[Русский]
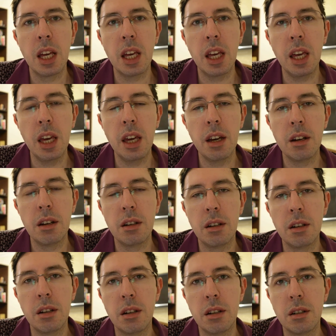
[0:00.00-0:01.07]
И
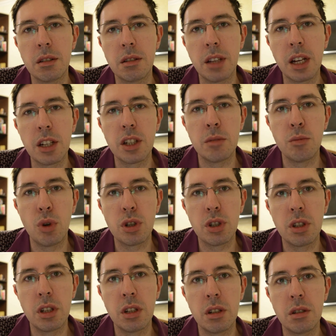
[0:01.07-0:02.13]
э, также
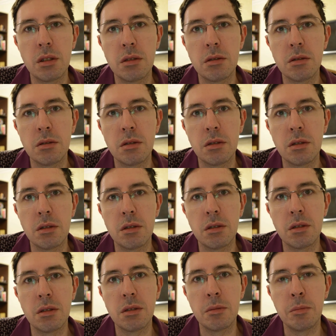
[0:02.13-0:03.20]
можно э,
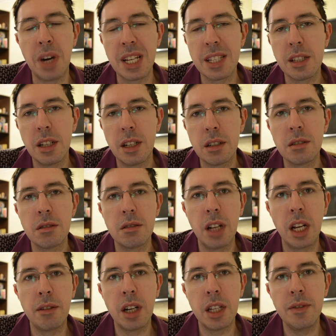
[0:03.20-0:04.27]
масло
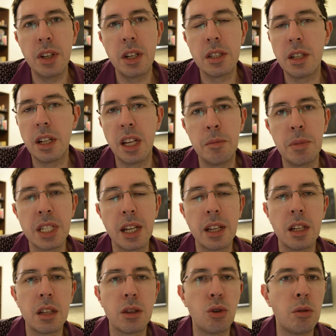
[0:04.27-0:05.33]
наливать в двигатель не
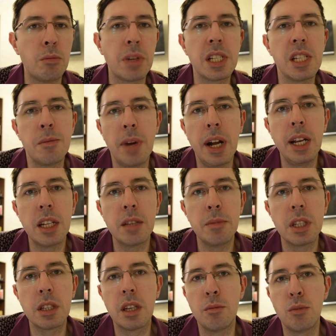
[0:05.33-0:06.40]
обязательно до максимальной
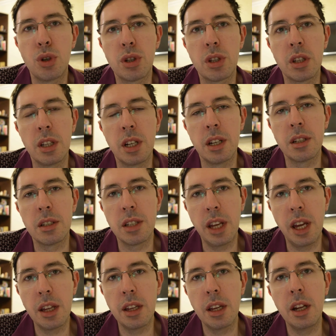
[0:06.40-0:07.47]
отметки, можно на
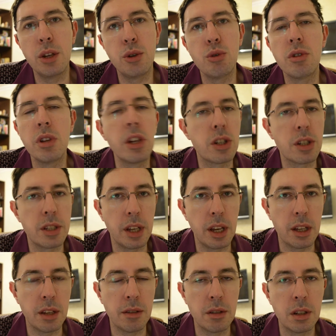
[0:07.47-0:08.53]
средний или чуть ниже
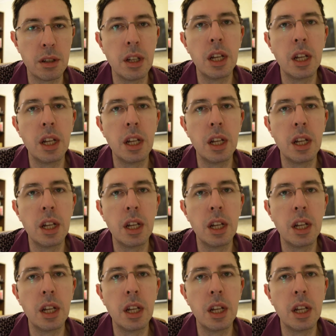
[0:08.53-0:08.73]
среднего.